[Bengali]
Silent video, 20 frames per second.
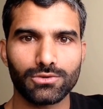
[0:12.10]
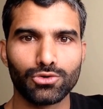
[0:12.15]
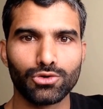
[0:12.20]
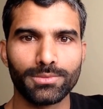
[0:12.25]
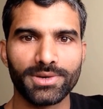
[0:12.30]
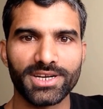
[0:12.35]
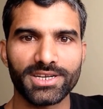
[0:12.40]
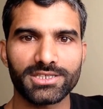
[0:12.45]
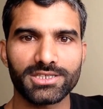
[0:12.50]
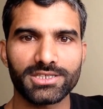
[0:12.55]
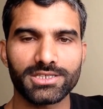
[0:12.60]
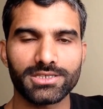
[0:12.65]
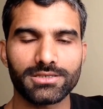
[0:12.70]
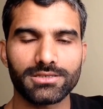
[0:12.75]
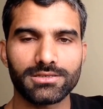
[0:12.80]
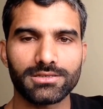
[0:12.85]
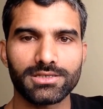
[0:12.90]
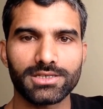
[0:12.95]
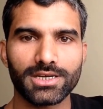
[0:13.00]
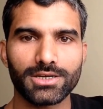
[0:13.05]
ঘুমের
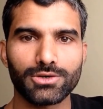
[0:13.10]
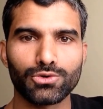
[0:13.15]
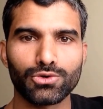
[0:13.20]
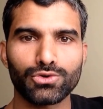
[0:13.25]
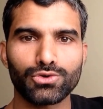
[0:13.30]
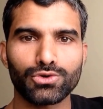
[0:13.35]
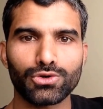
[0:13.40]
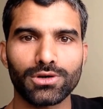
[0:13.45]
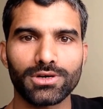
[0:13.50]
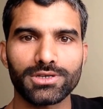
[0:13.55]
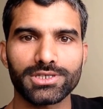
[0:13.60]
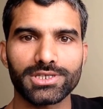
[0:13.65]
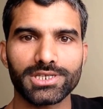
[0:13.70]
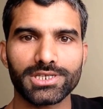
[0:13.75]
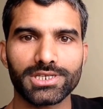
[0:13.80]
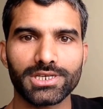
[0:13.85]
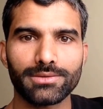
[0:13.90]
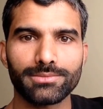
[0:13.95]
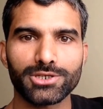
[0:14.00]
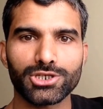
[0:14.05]
যে গুরুত্ব রয়েছে
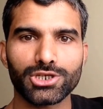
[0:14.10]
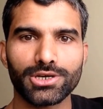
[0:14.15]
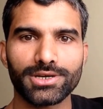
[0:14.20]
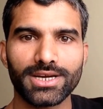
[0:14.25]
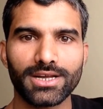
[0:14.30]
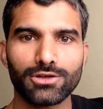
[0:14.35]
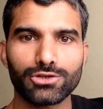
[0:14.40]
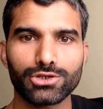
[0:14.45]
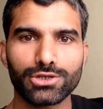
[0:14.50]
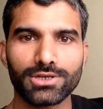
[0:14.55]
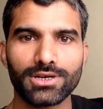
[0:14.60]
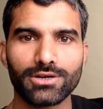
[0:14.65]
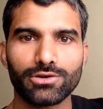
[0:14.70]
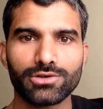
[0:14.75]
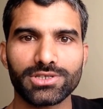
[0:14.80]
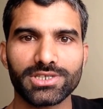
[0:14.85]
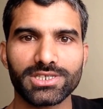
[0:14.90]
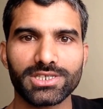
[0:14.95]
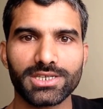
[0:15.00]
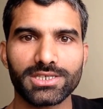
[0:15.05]
সে বিষয় নিয়ে আলোচনা
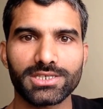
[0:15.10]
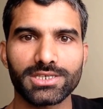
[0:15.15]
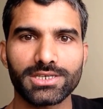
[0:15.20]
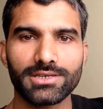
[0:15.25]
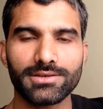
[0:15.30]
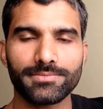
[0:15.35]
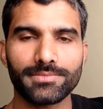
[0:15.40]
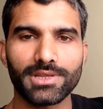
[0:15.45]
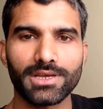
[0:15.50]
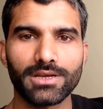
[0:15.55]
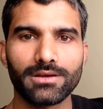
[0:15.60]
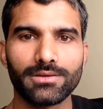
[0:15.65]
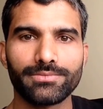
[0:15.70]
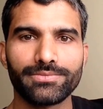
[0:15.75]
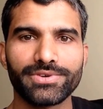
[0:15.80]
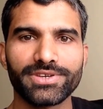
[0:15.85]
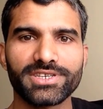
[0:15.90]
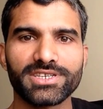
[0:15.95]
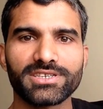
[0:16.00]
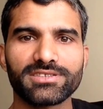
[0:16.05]
করতে চাচ্ছি
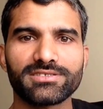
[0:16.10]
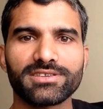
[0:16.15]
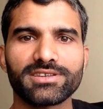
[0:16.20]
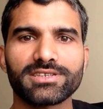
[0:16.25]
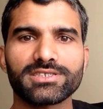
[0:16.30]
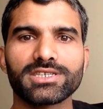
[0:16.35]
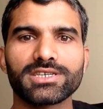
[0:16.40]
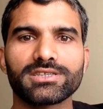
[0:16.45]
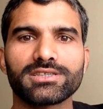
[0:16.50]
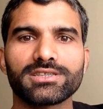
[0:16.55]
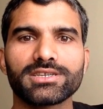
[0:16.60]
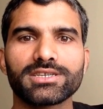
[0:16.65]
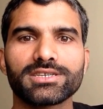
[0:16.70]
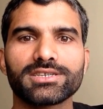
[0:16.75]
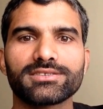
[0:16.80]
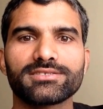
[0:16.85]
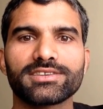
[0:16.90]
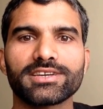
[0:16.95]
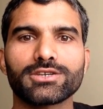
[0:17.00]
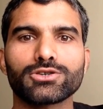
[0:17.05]
ফিটনেসের যে
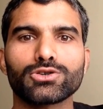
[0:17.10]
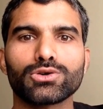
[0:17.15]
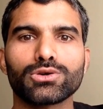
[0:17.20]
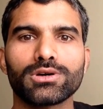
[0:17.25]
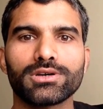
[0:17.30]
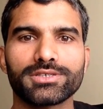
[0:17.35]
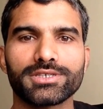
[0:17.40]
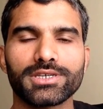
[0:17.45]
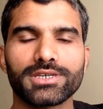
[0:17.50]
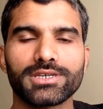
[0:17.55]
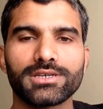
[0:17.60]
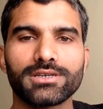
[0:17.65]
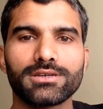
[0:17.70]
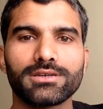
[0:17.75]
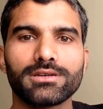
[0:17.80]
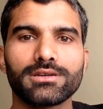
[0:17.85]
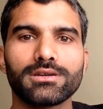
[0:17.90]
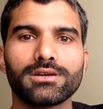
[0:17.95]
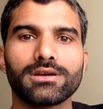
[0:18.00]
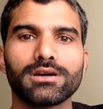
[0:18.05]
তিনটি সেক্টর রয়েছে
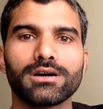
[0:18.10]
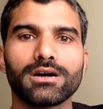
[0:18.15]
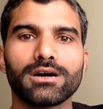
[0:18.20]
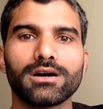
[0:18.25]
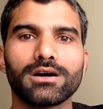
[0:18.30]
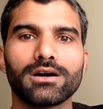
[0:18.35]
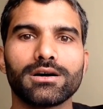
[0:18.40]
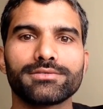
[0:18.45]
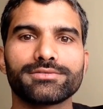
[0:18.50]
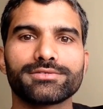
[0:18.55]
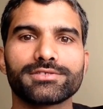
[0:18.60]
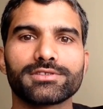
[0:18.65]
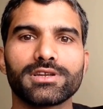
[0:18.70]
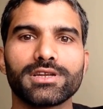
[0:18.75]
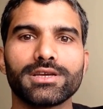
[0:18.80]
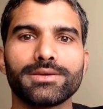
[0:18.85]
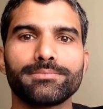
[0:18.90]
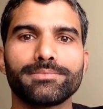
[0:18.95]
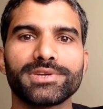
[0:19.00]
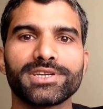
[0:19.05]

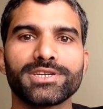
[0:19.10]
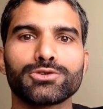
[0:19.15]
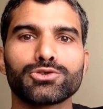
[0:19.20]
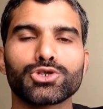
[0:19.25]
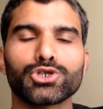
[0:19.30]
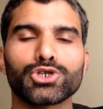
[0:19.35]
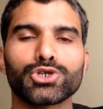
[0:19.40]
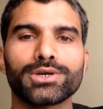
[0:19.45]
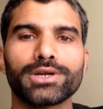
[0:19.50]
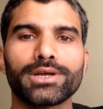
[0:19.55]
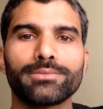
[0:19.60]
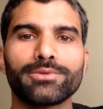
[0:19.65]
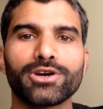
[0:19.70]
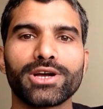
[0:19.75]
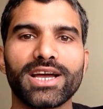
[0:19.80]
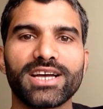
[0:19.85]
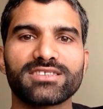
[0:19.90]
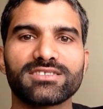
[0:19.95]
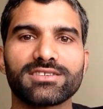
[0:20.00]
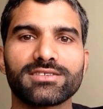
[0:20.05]
স্লিপ নিউট্রিশন এবং
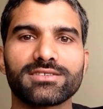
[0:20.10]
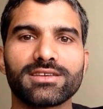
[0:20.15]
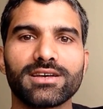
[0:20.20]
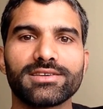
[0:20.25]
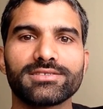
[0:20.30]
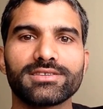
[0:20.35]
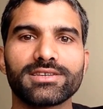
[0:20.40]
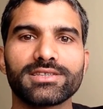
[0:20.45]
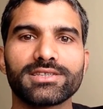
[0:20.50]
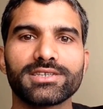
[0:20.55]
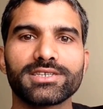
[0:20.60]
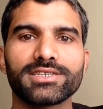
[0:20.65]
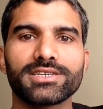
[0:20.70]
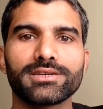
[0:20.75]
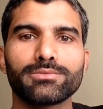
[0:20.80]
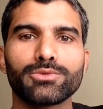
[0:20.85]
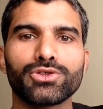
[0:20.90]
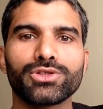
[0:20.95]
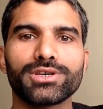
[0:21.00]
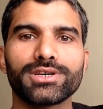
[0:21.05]
এক্সারসাইজ এই
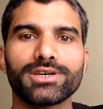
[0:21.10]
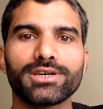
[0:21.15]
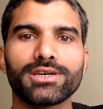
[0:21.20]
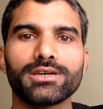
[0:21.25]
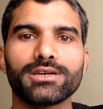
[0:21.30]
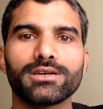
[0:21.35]
তিনটির মধ্যে